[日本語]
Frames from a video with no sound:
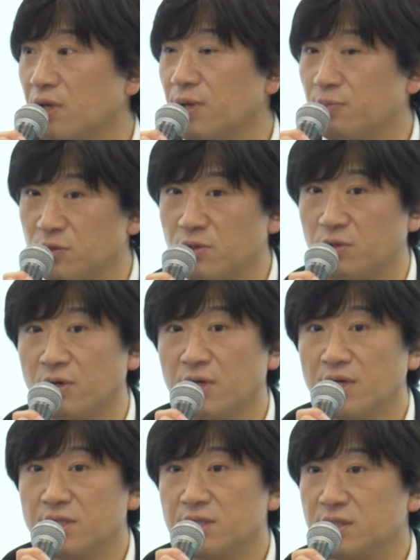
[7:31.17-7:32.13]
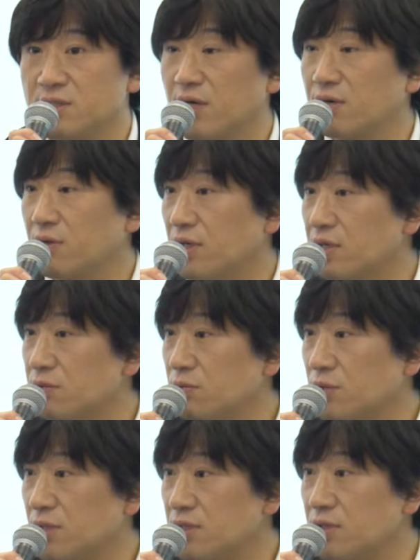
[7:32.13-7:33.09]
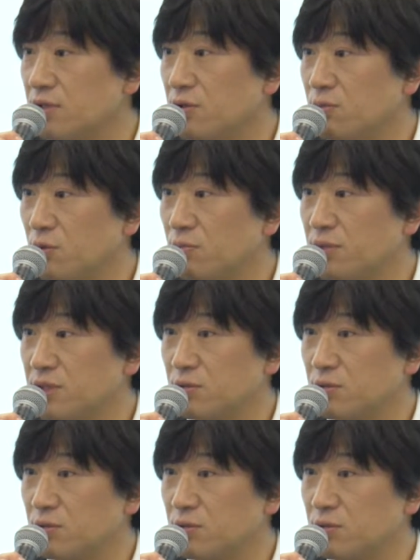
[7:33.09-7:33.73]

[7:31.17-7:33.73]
まあ、もちろん事実確認が必要なんですけれども、まあ、